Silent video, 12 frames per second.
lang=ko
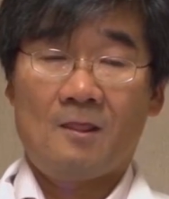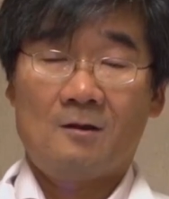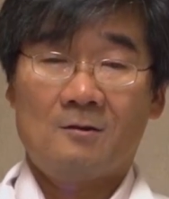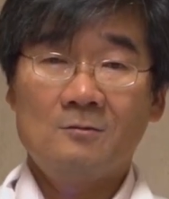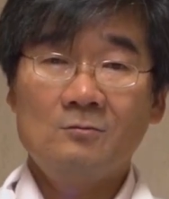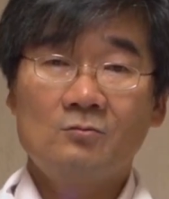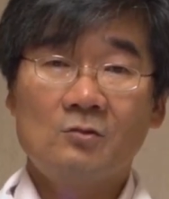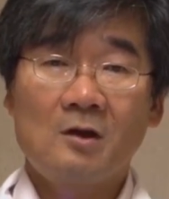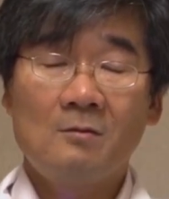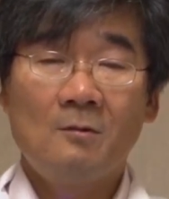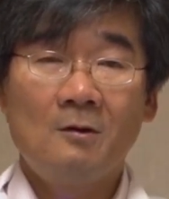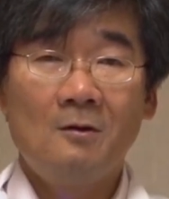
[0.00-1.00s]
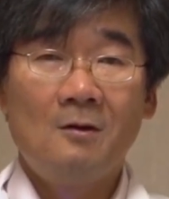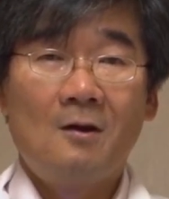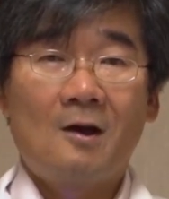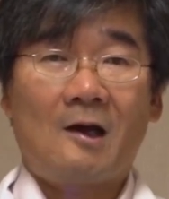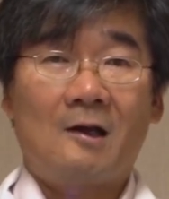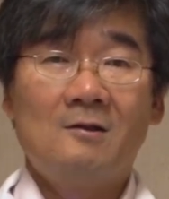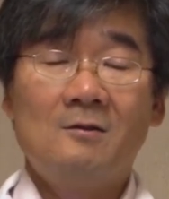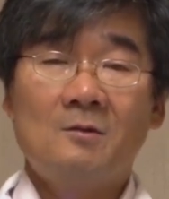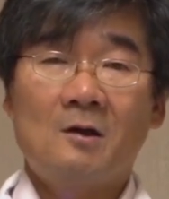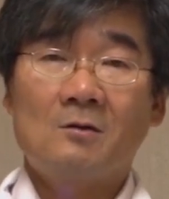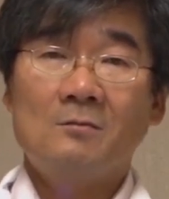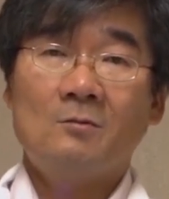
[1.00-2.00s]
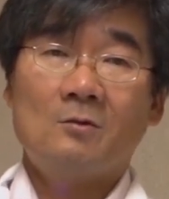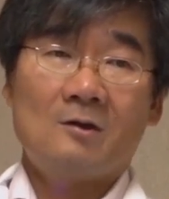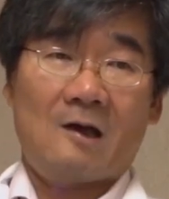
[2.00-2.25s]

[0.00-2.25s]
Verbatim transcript: 그건 우리가 뭐 간염이라고 하면